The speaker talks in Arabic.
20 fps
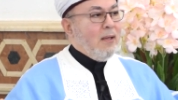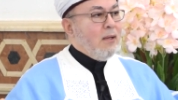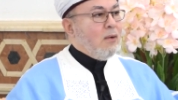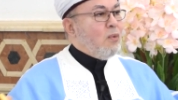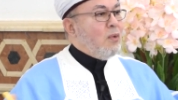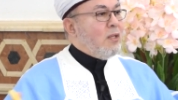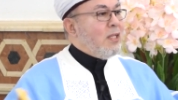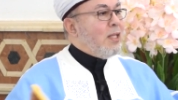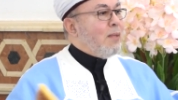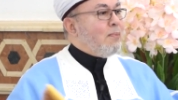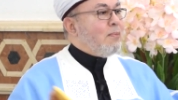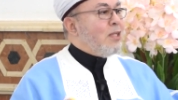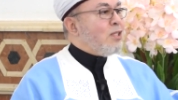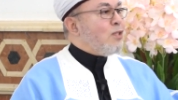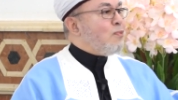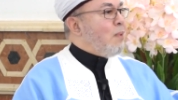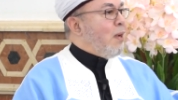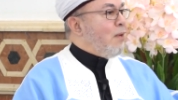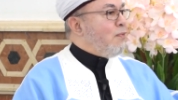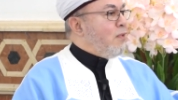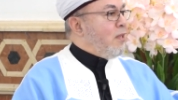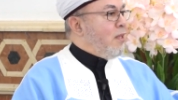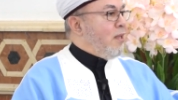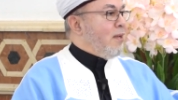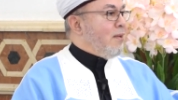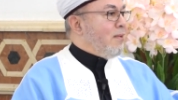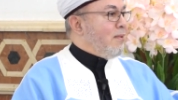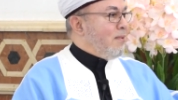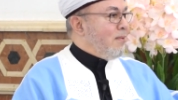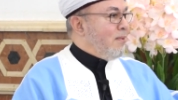كلنا بنسبح
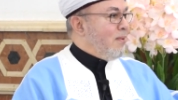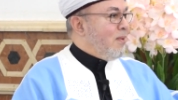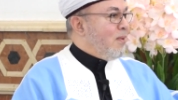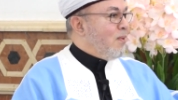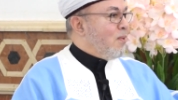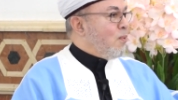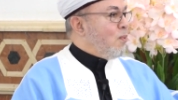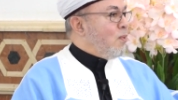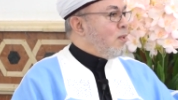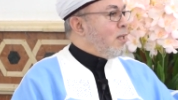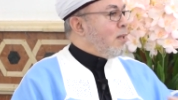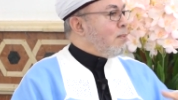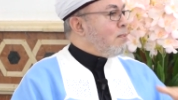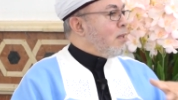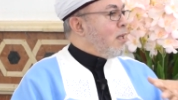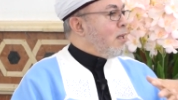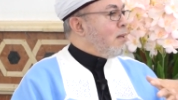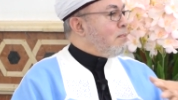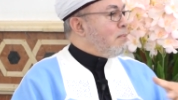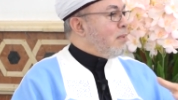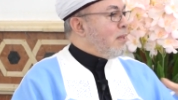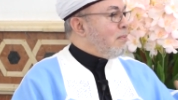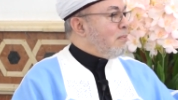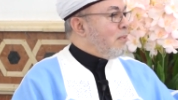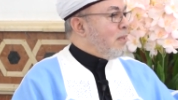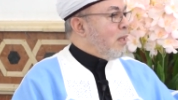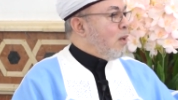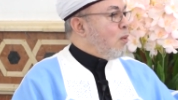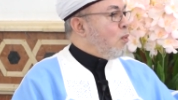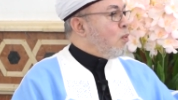فيها كلنا
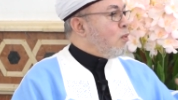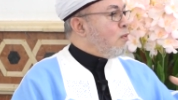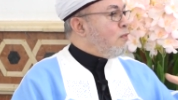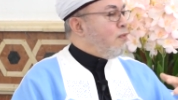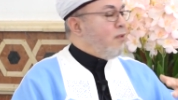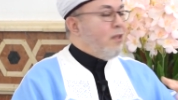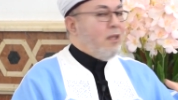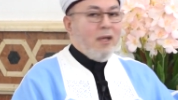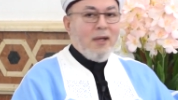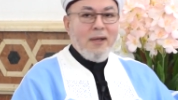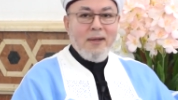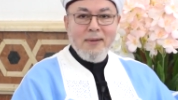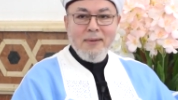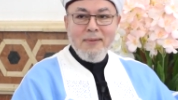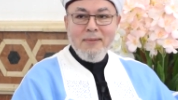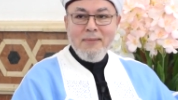بنخوض فيها